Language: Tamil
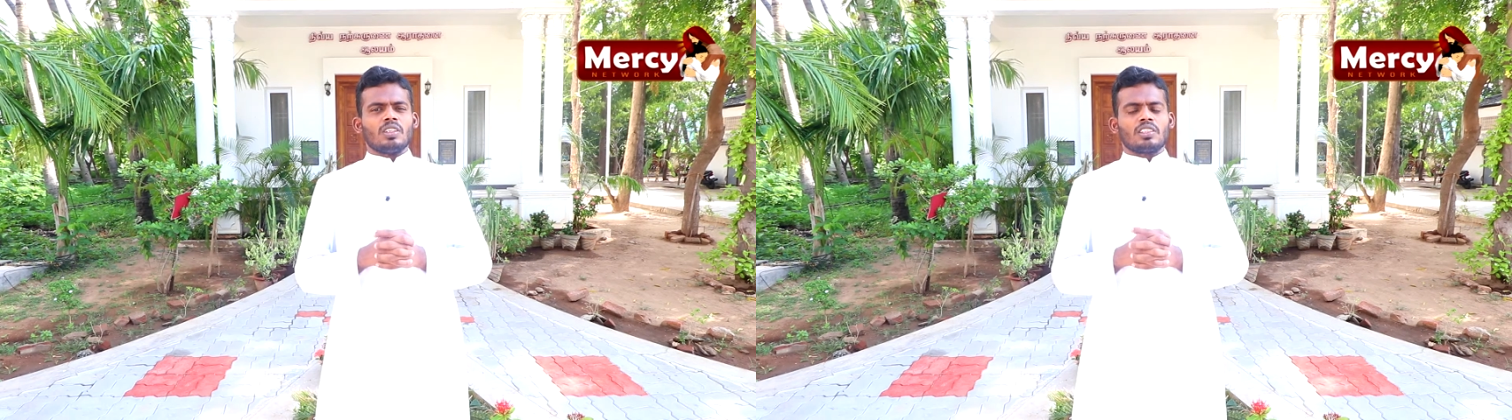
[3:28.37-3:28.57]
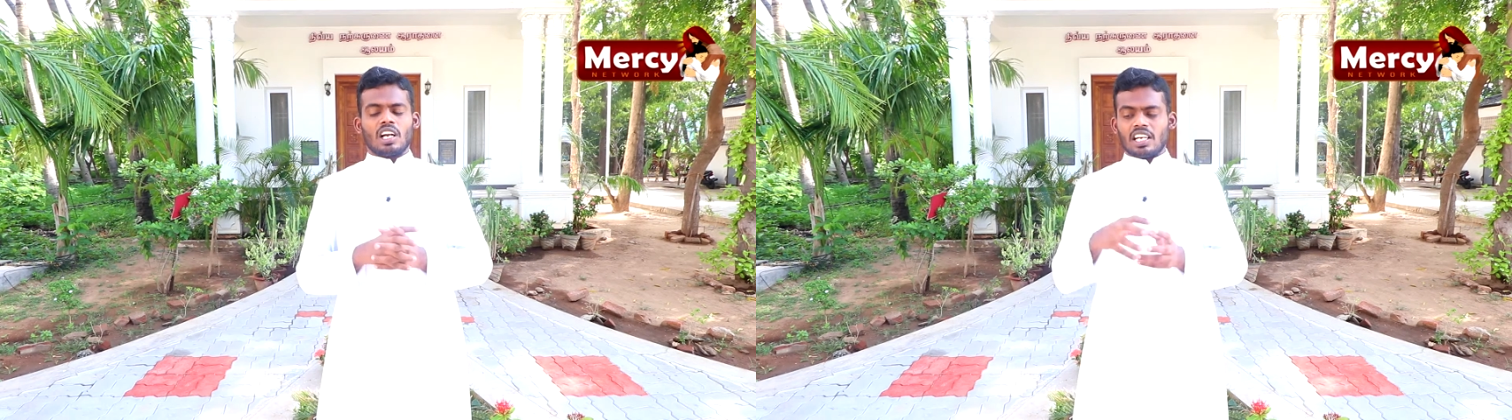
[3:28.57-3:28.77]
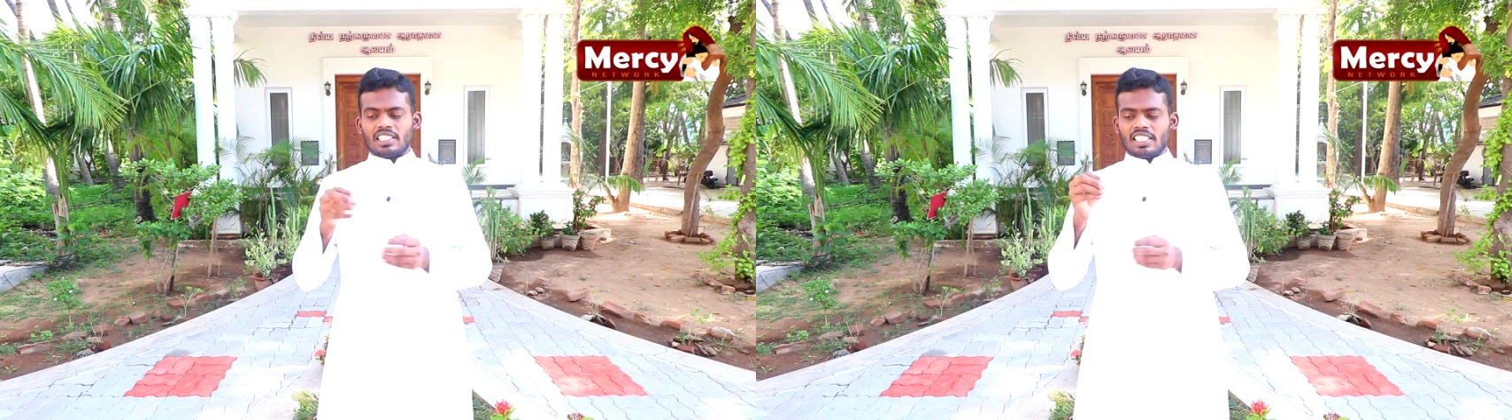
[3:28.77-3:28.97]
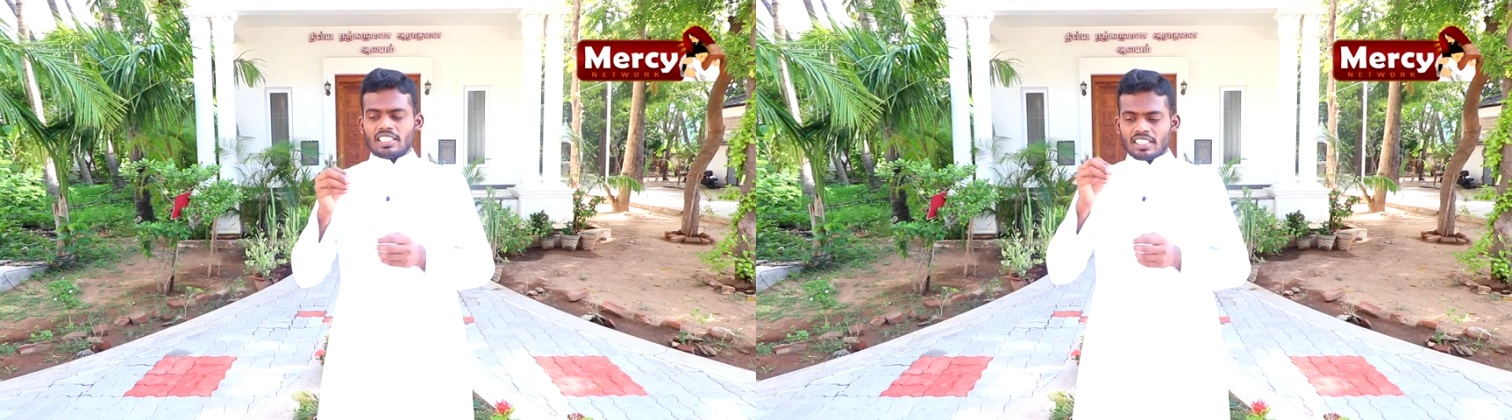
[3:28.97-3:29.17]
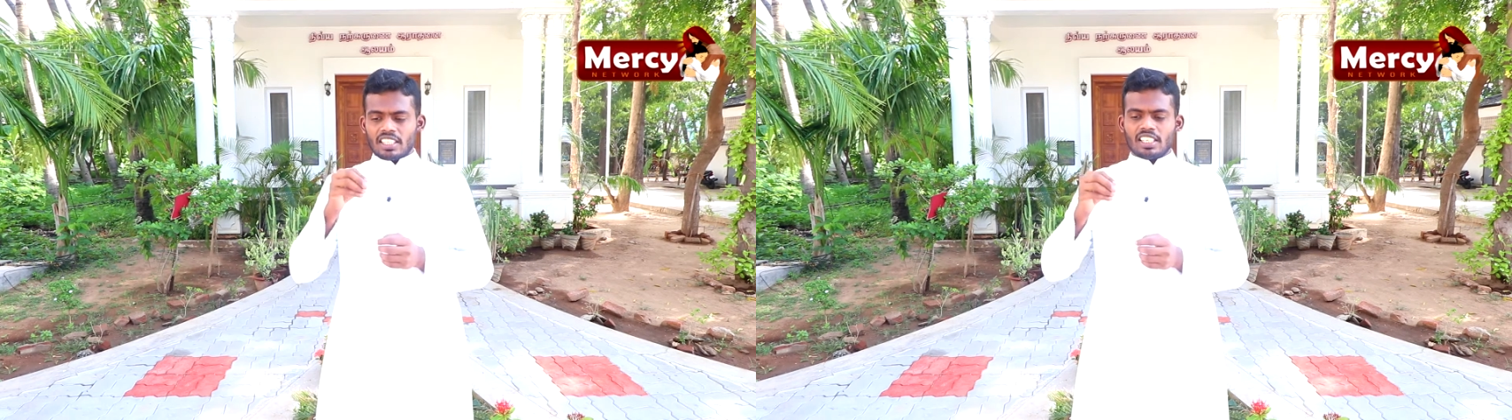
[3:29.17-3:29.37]
திராட்சை
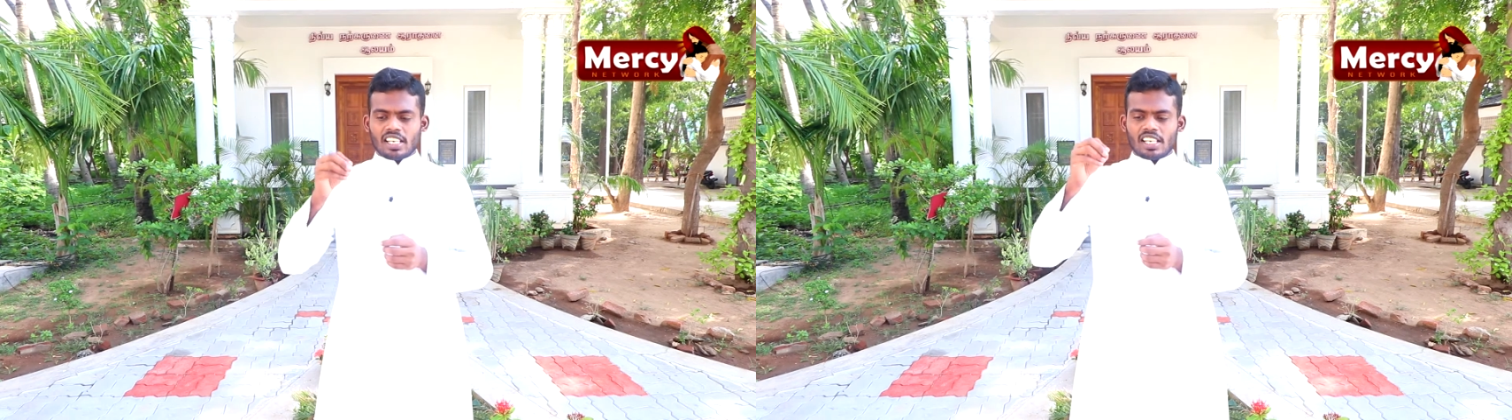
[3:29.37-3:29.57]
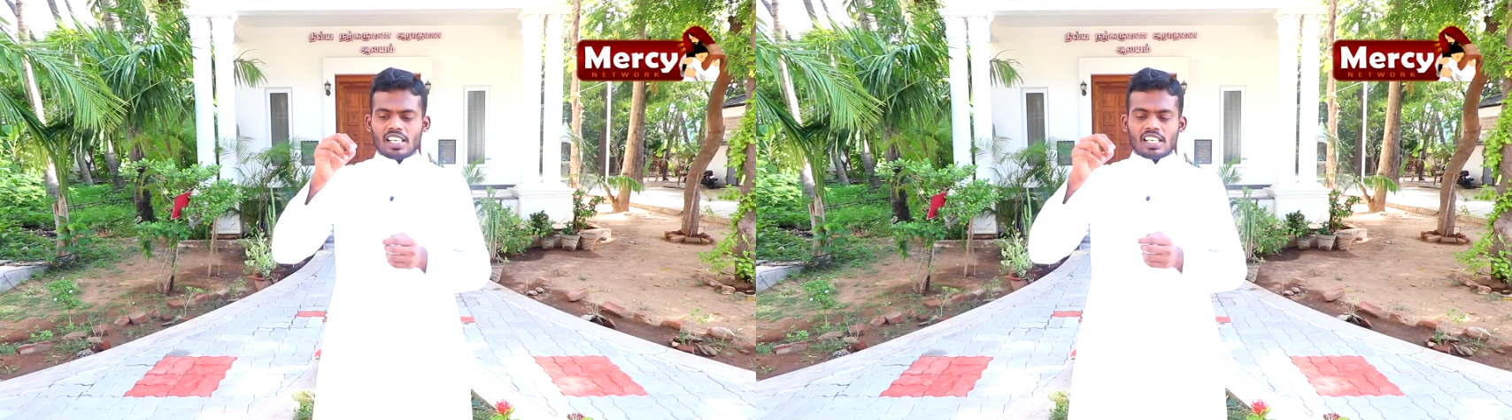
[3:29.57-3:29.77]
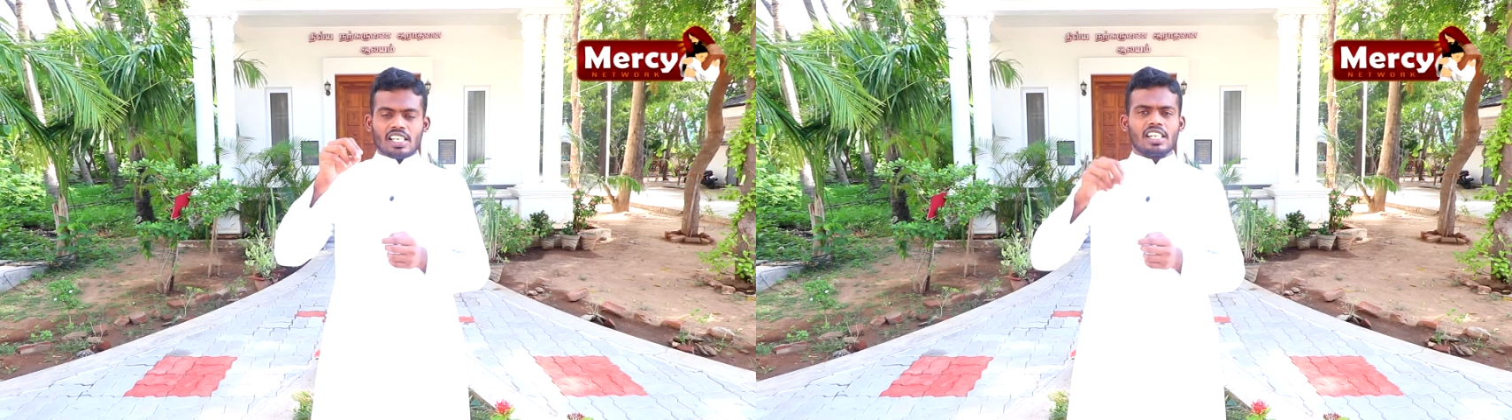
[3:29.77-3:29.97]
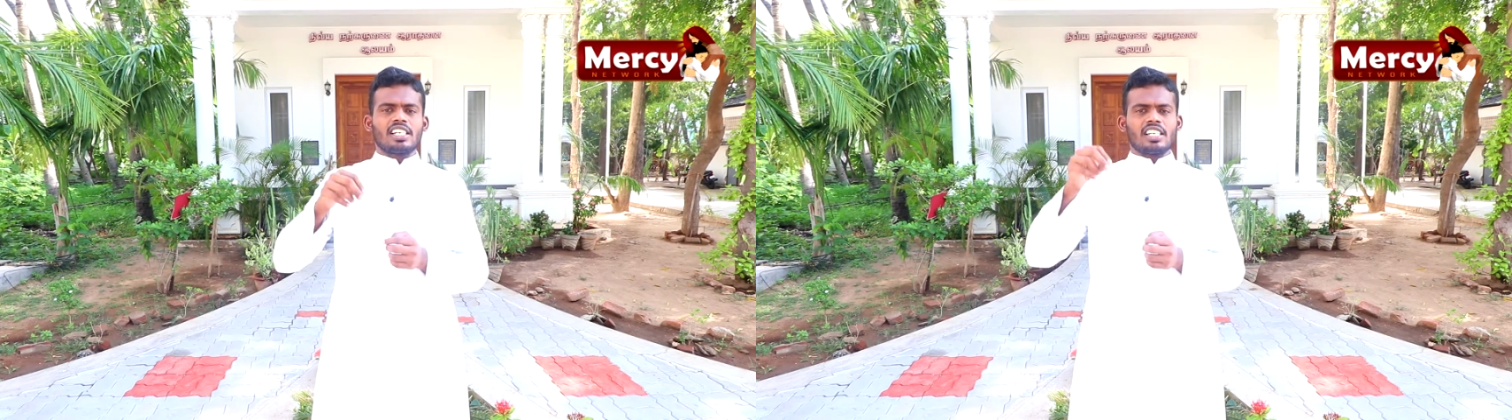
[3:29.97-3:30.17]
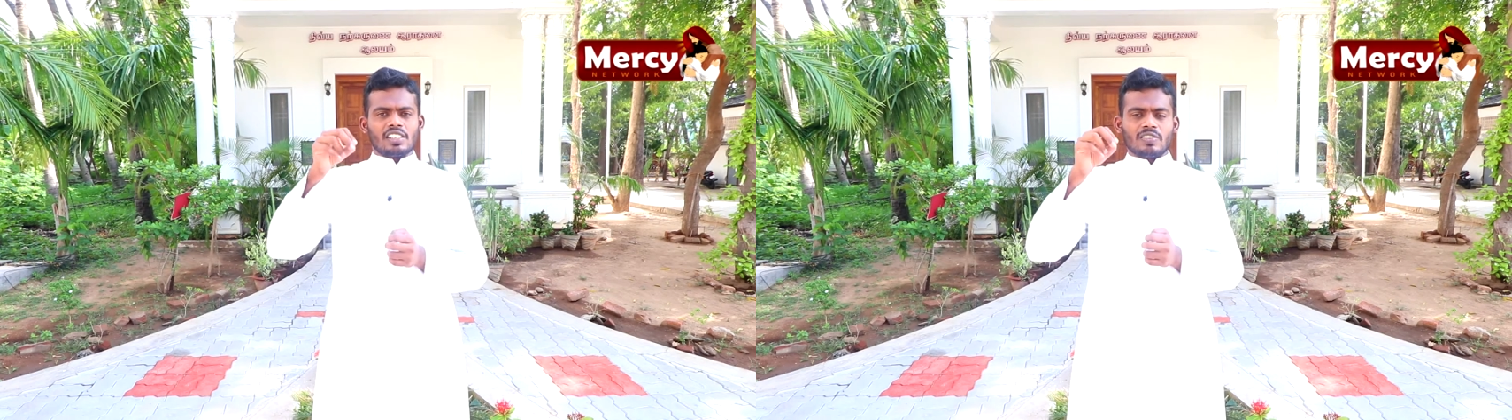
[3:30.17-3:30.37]
செடியை
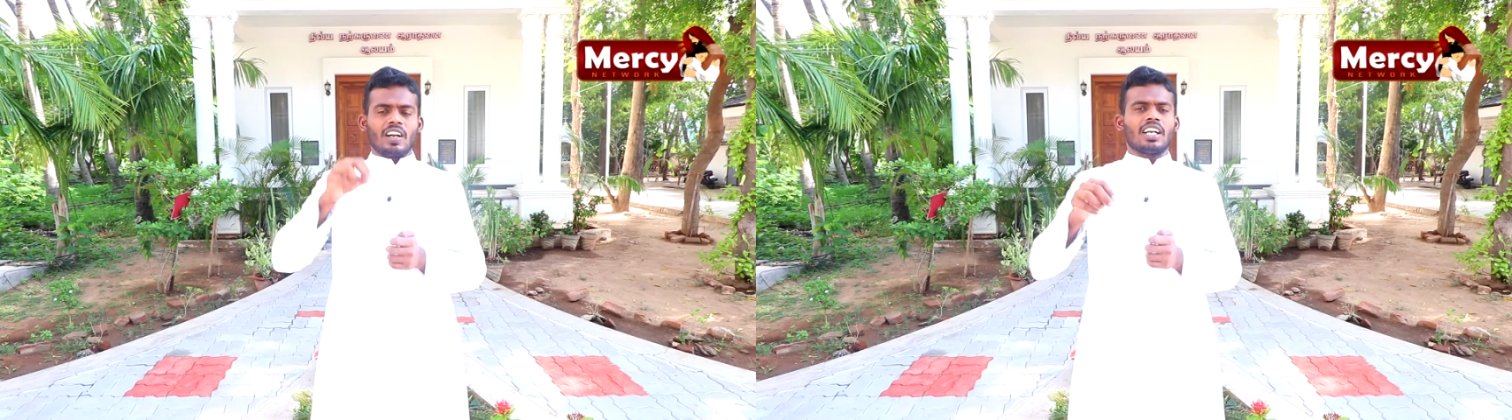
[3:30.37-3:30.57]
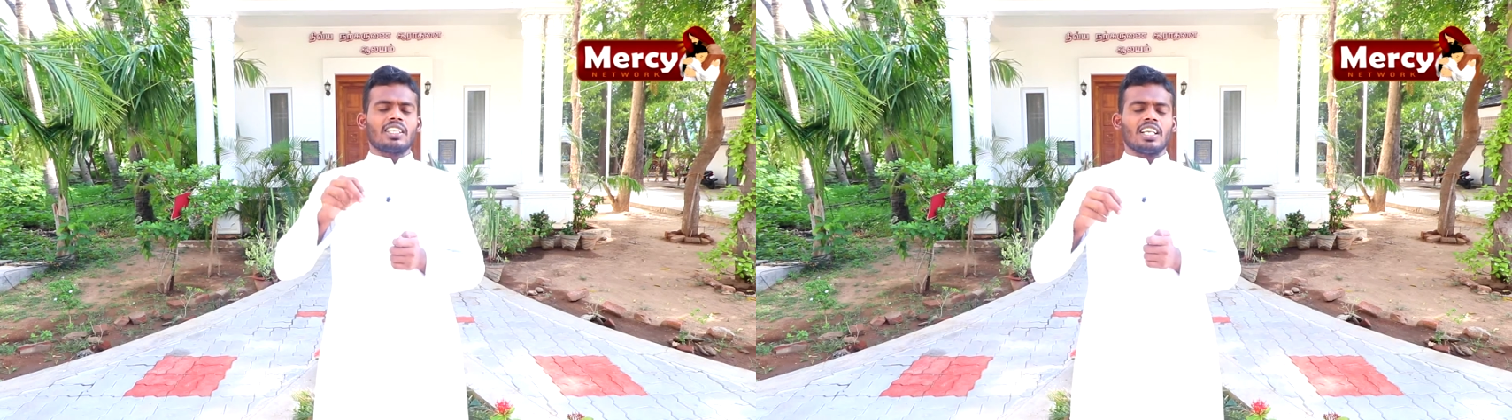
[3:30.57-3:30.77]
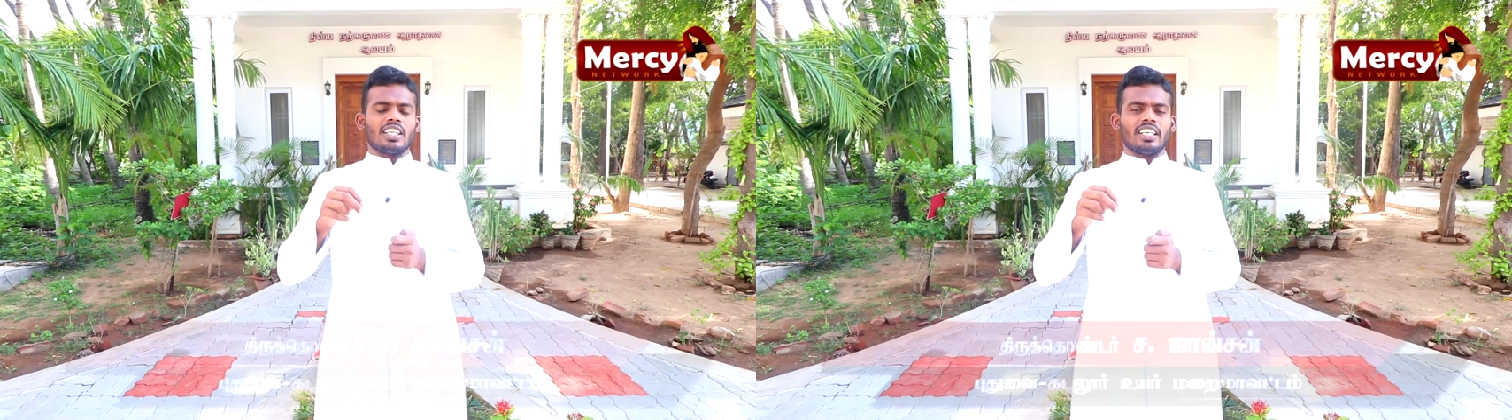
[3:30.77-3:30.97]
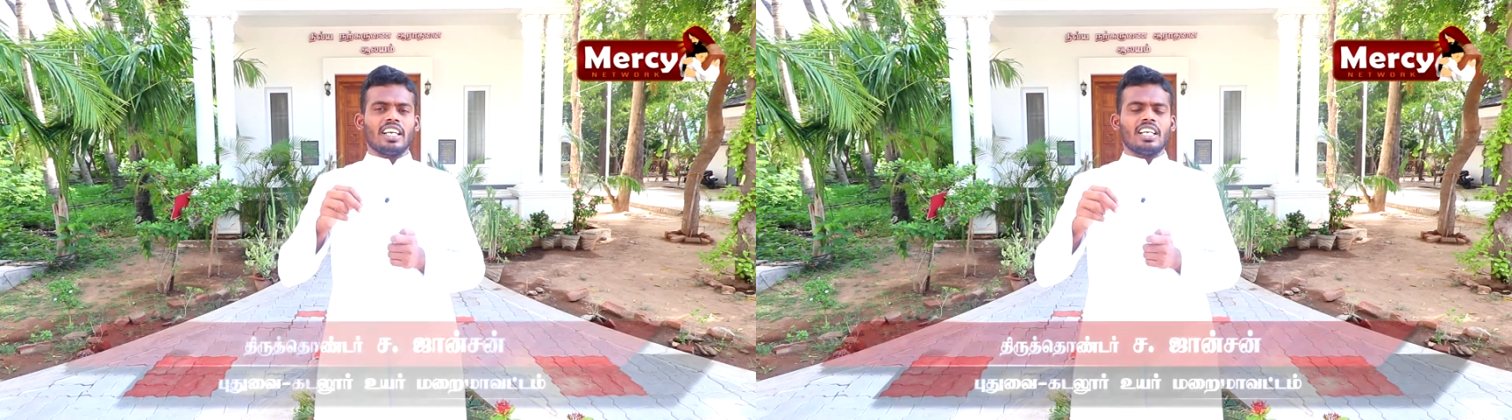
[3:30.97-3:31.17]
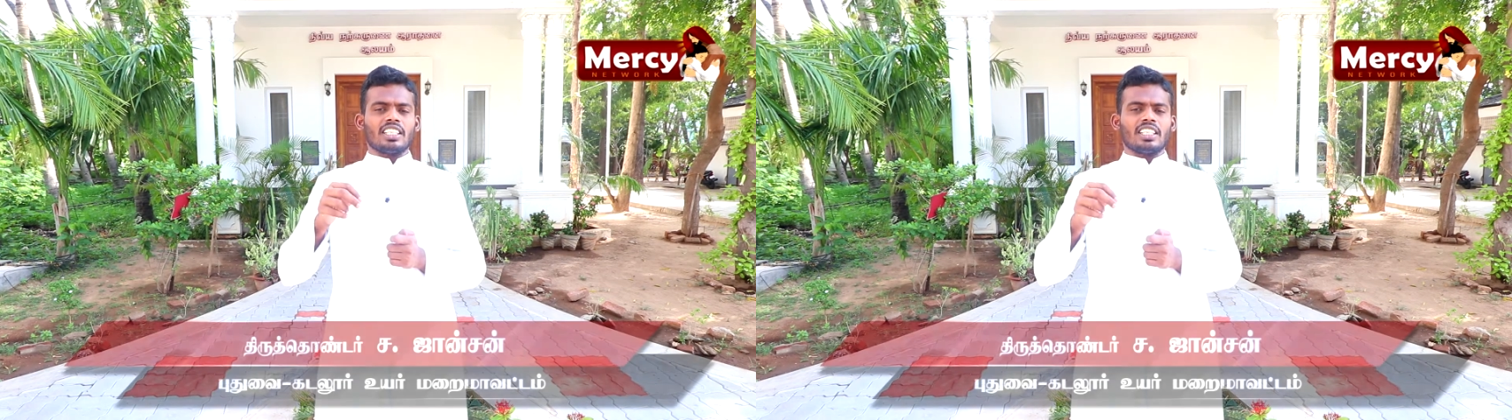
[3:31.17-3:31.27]
நட்டு வளர்த்தலையே